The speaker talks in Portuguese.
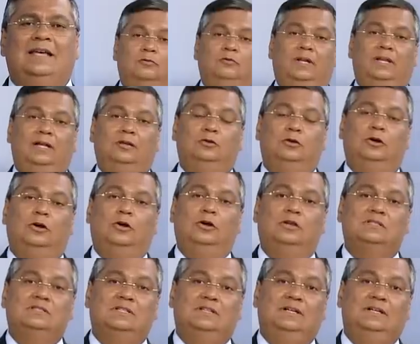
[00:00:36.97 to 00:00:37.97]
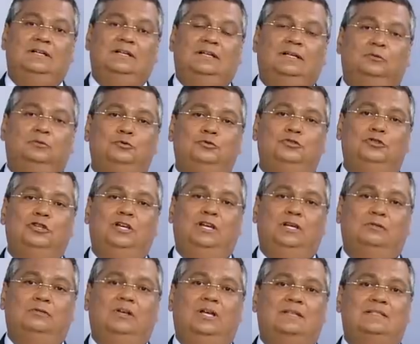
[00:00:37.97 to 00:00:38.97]
Governadora Rosiana, o
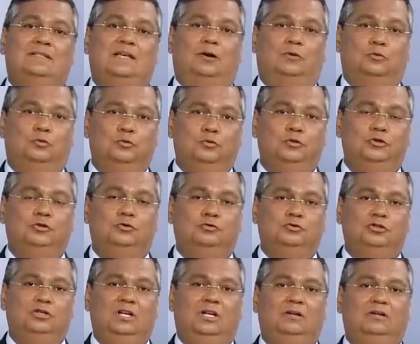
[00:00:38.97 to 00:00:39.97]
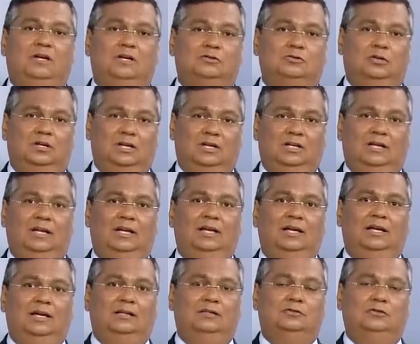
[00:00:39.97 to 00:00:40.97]
dinheiro da saúde, o dinheiro que a senhora
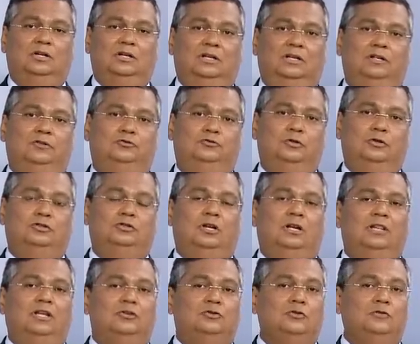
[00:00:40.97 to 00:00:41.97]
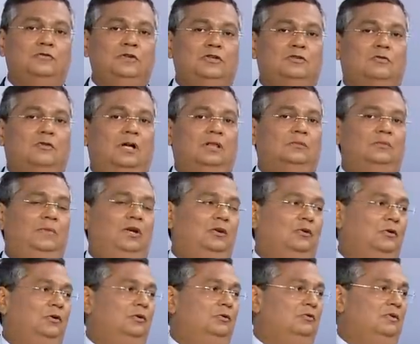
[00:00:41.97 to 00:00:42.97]
alega, que a senhora deixou, a senhora deixou 24
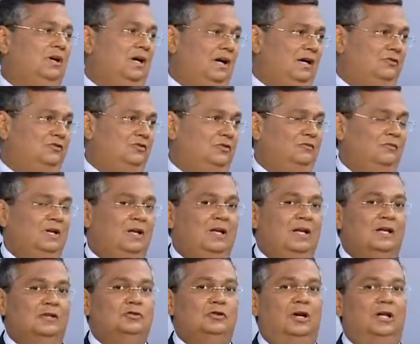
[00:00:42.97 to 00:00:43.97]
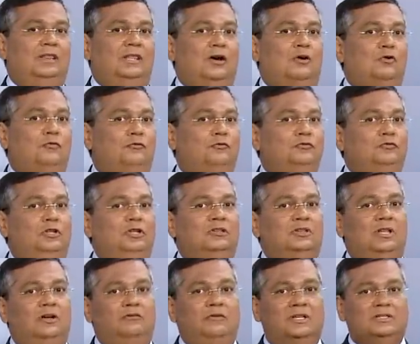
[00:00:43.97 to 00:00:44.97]
milhões no caixa. A senhora está
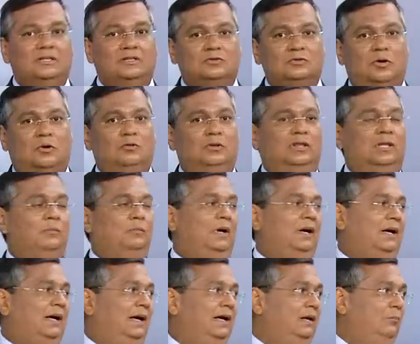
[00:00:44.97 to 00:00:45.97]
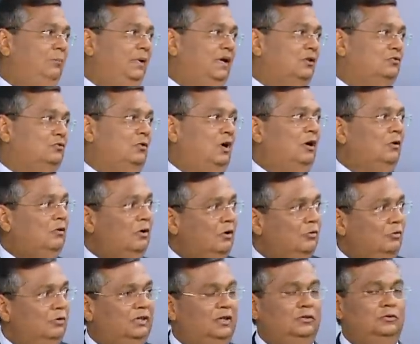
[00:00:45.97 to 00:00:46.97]
confundindo talvez a sua conta bancária pessoal com
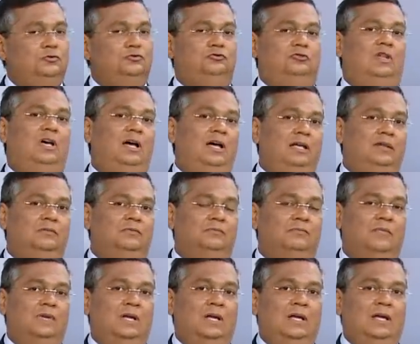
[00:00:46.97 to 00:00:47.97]
a conta do Estado.